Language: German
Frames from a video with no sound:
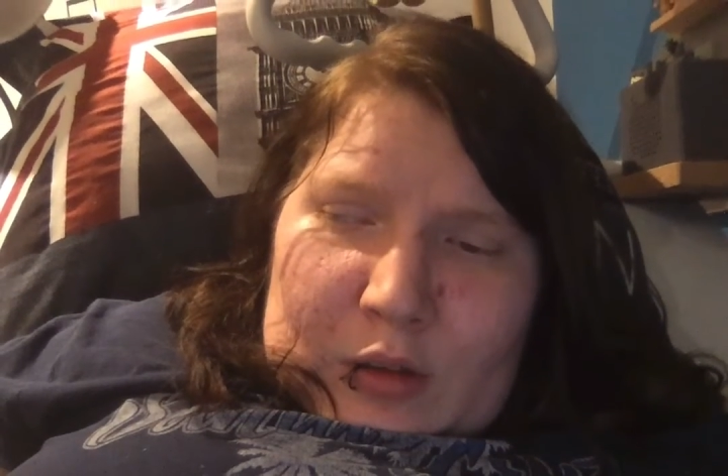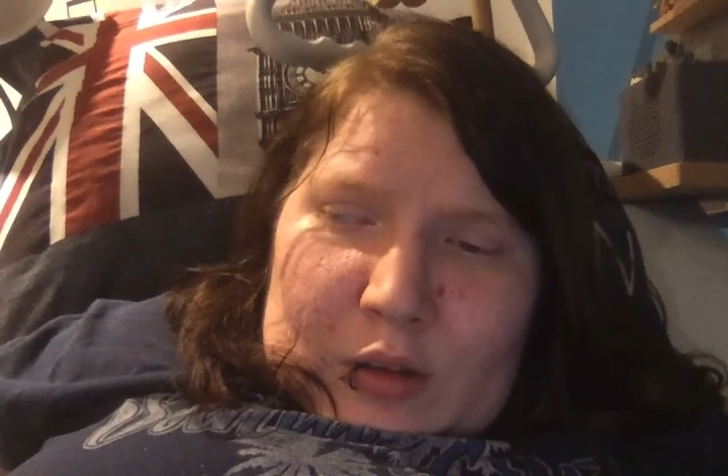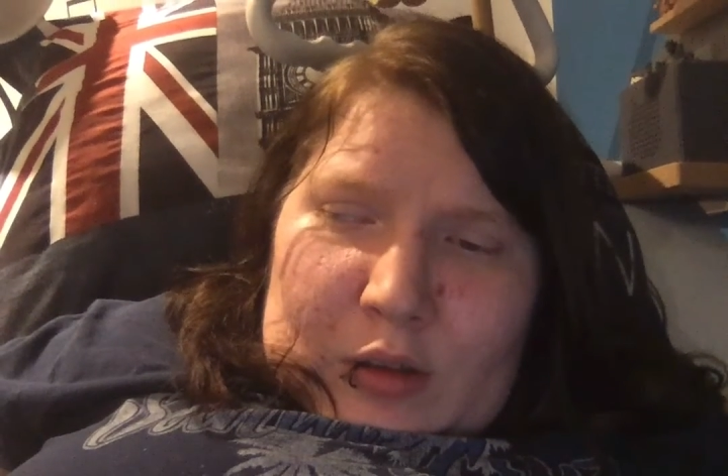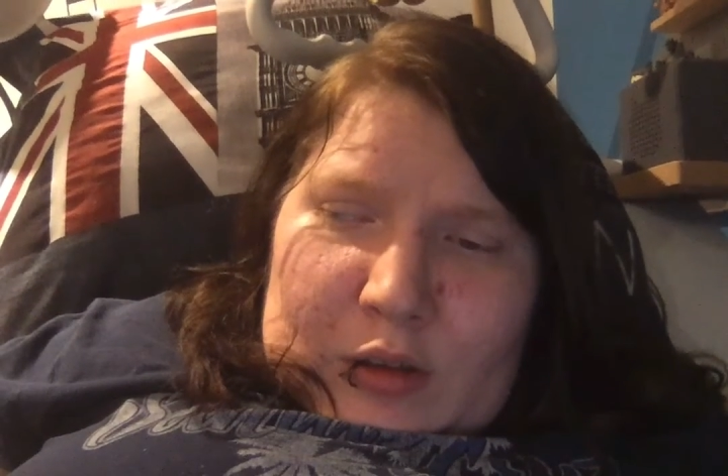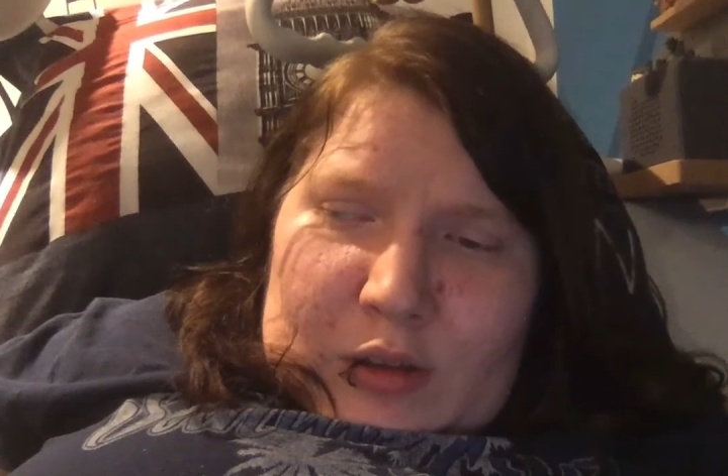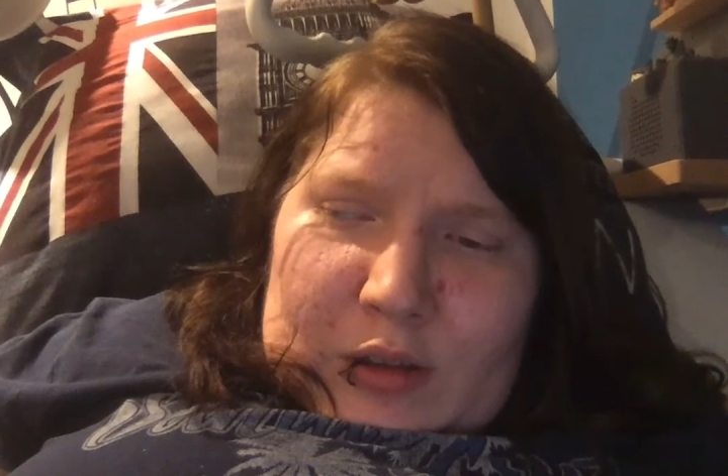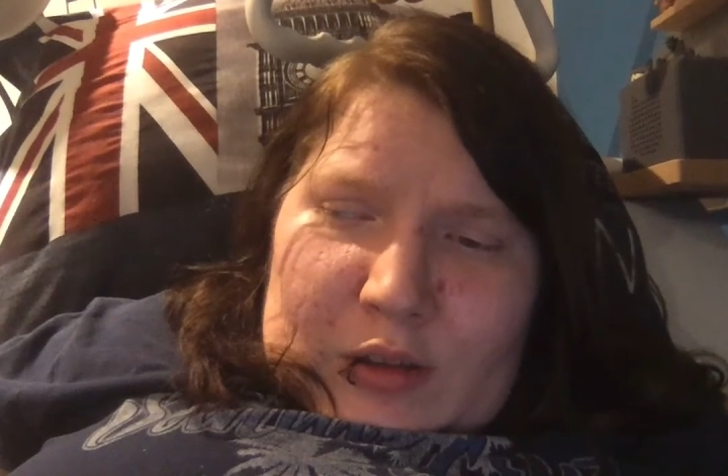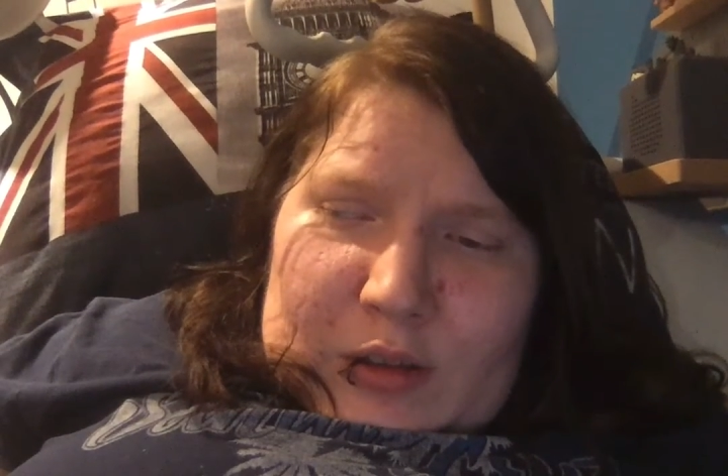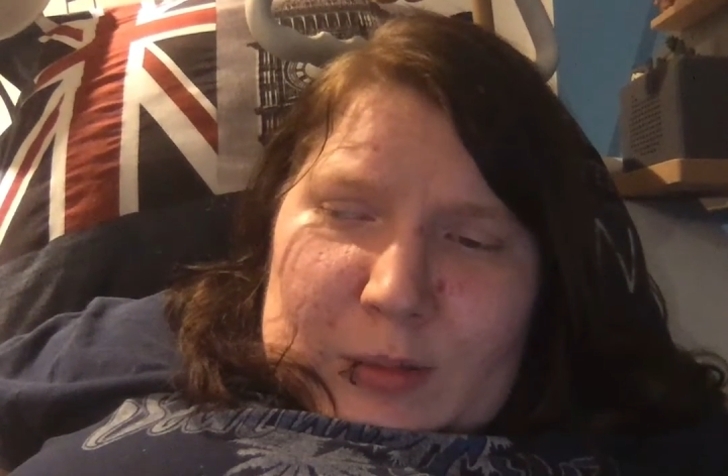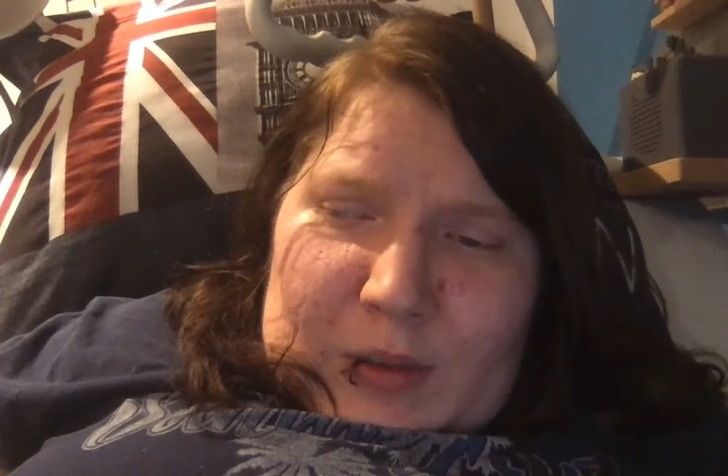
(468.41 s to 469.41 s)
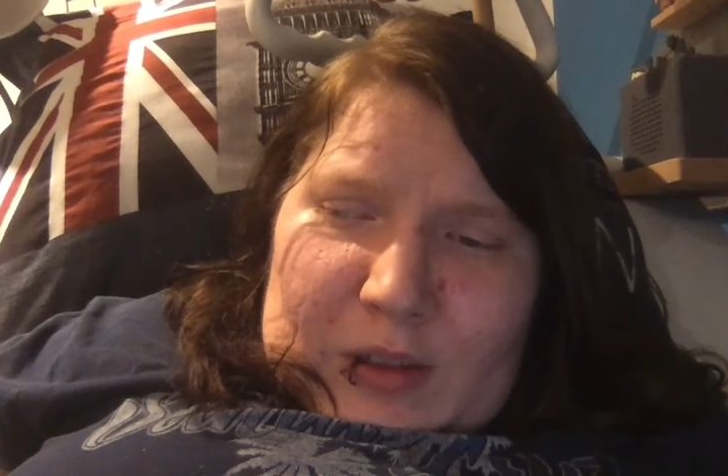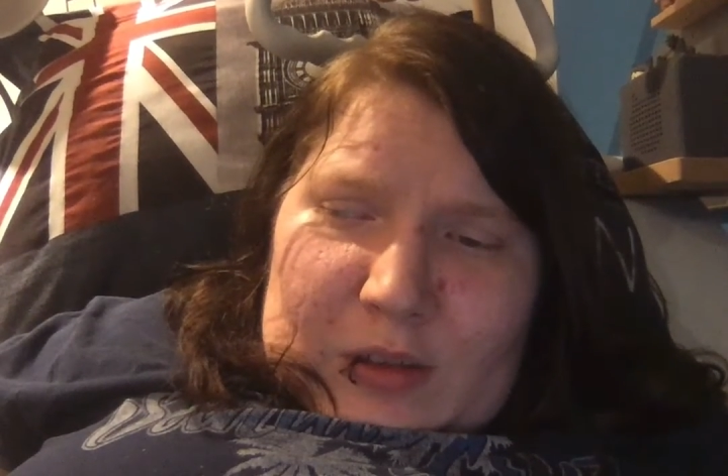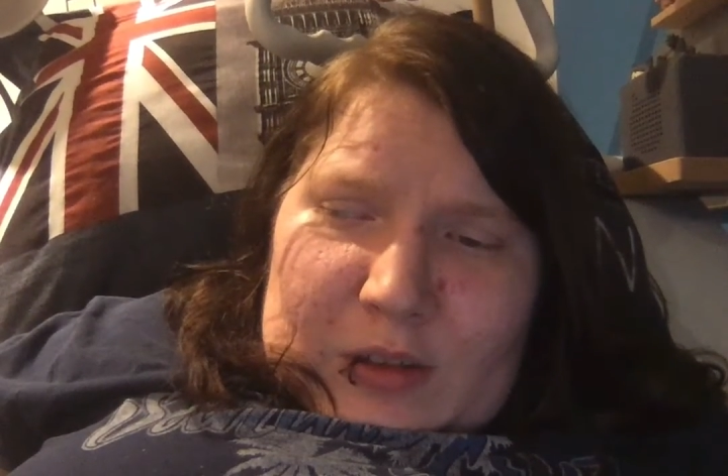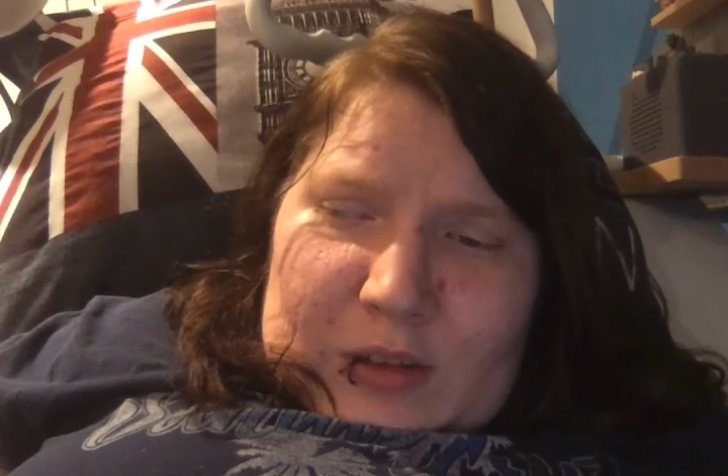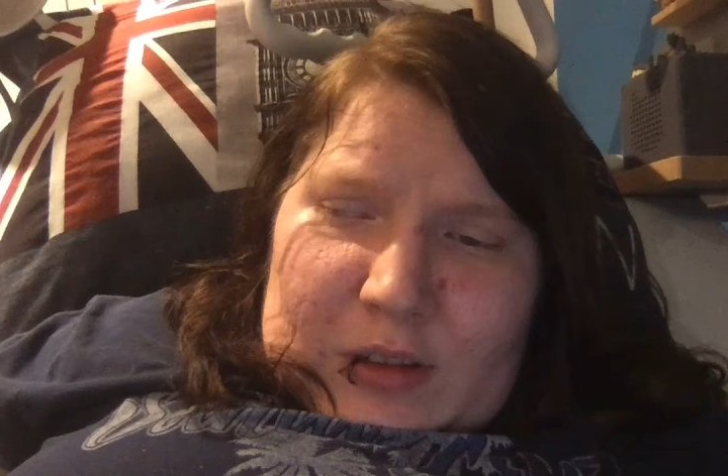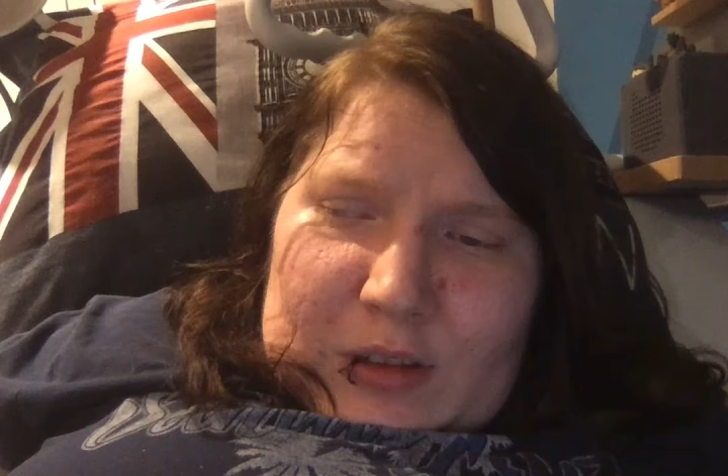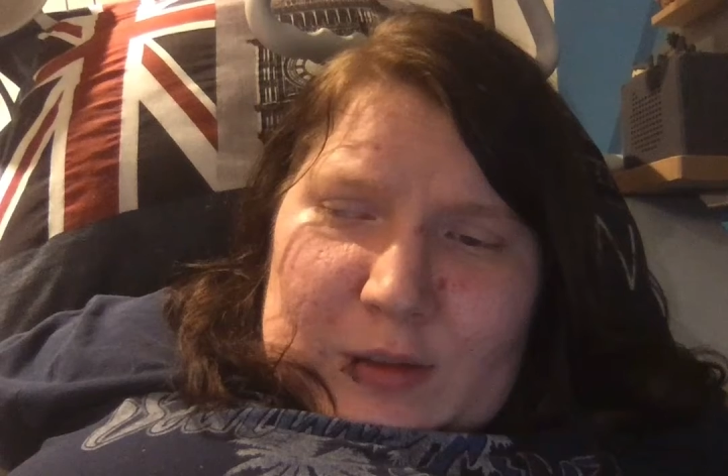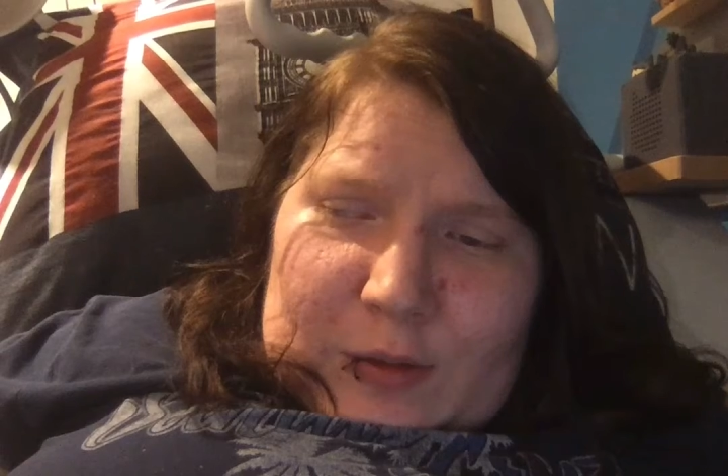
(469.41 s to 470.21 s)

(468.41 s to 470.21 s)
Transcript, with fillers: Auch sie ist der Meinung, dass der